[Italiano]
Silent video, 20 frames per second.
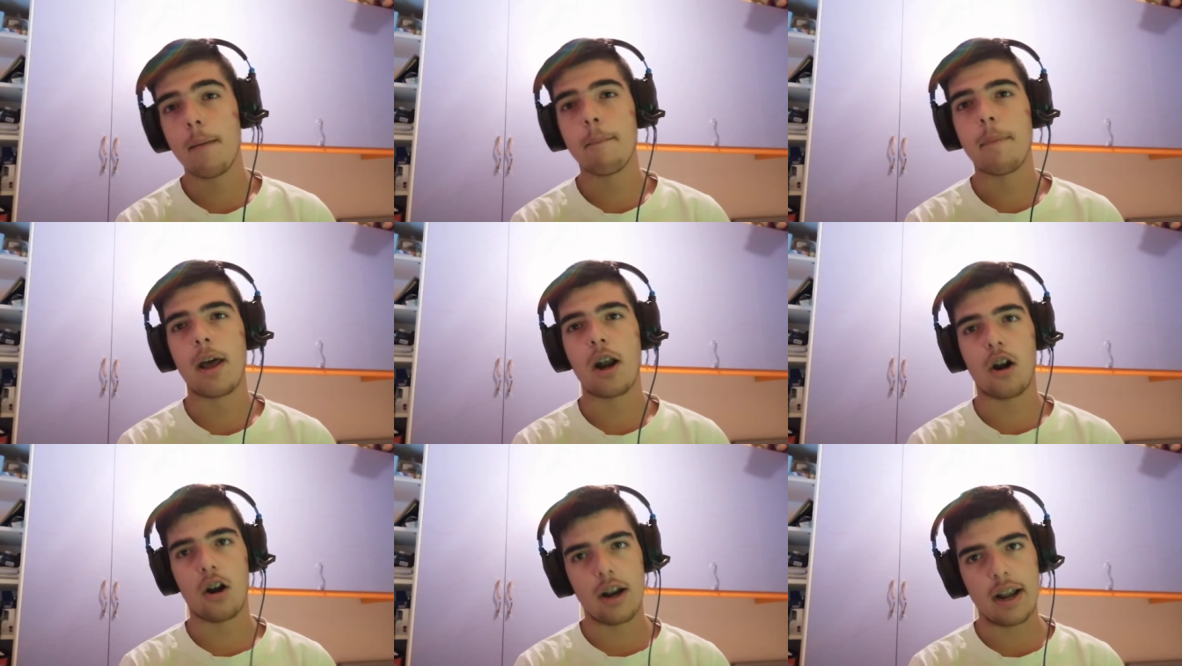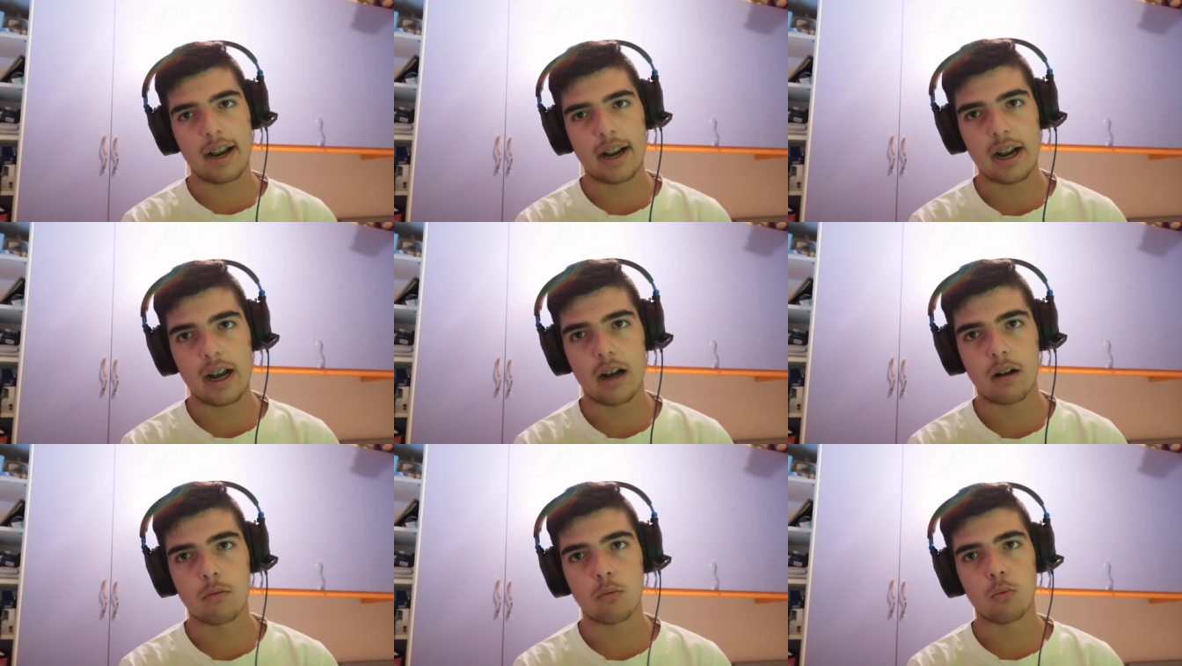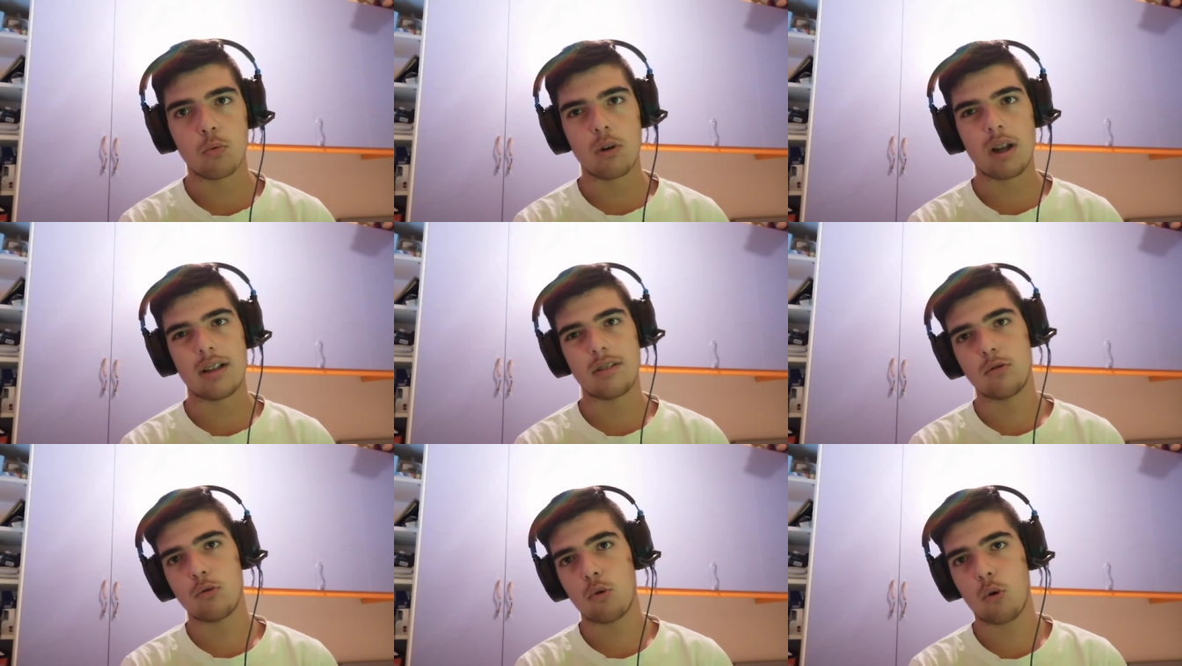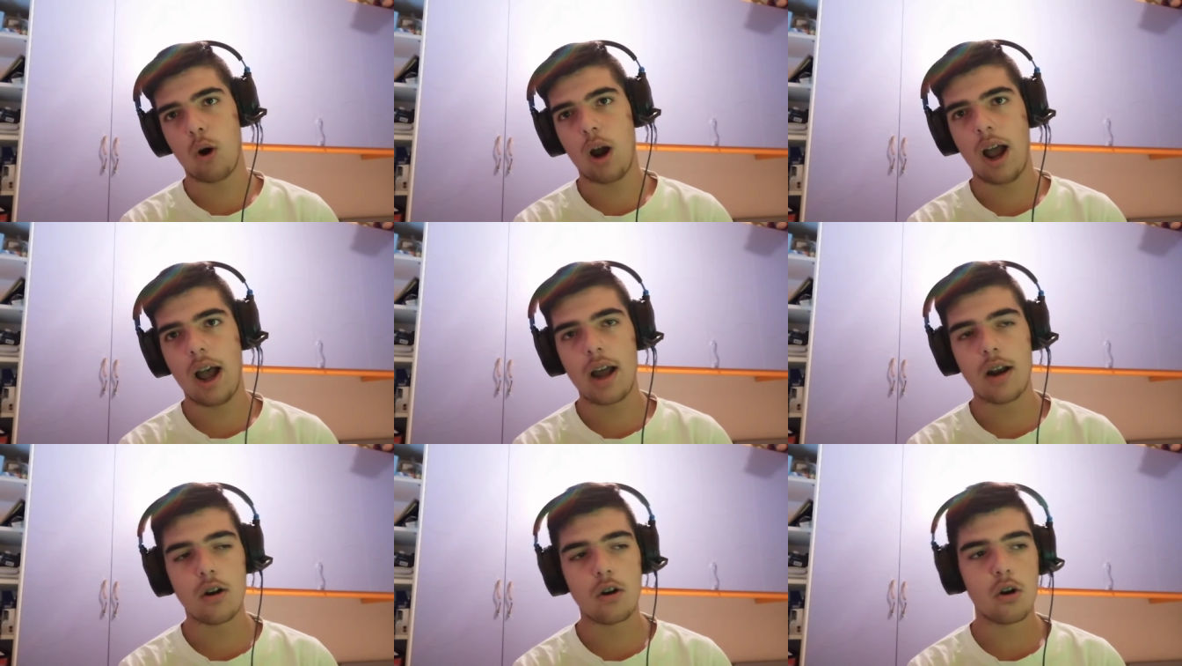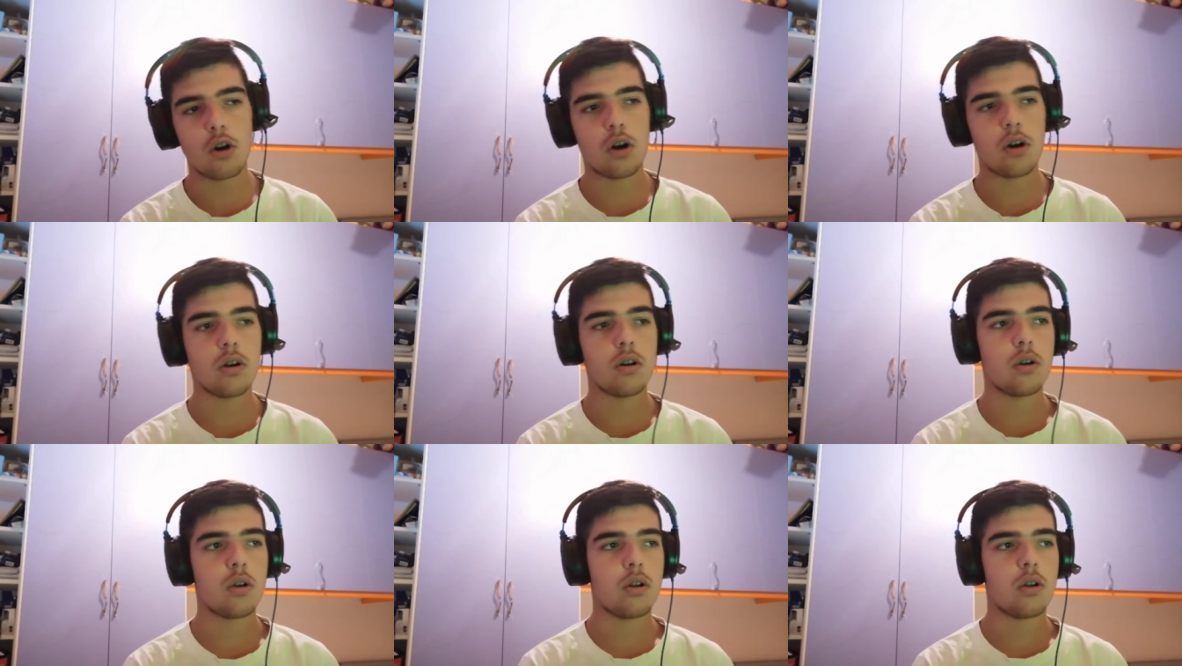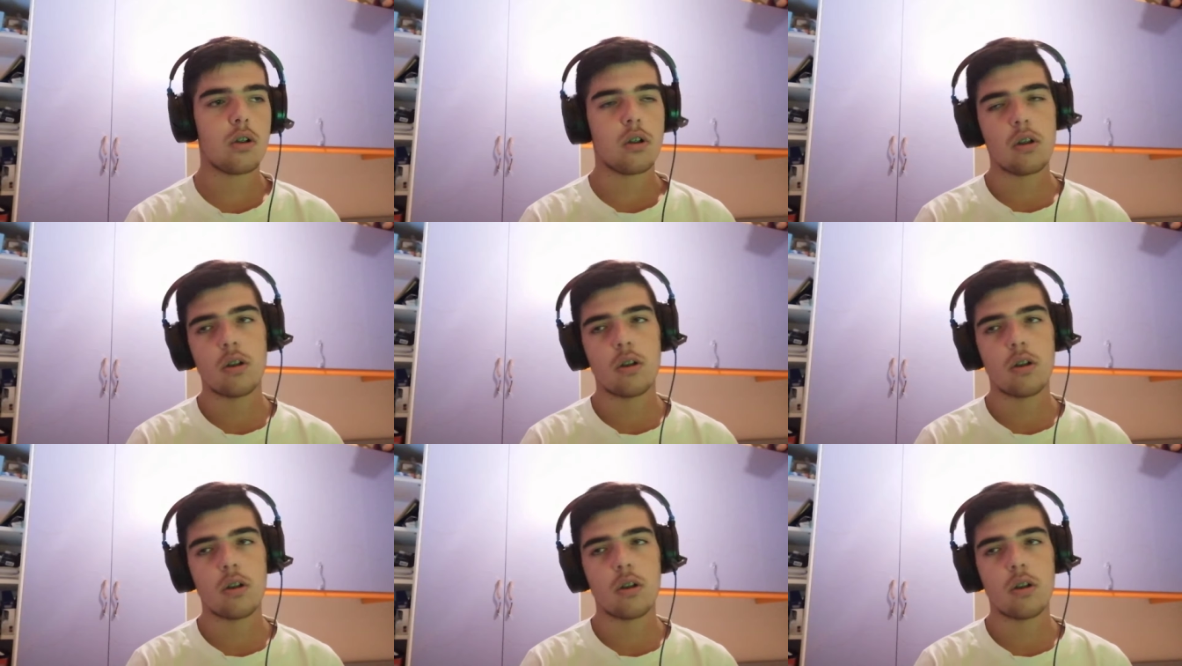Però, regà, un altro anno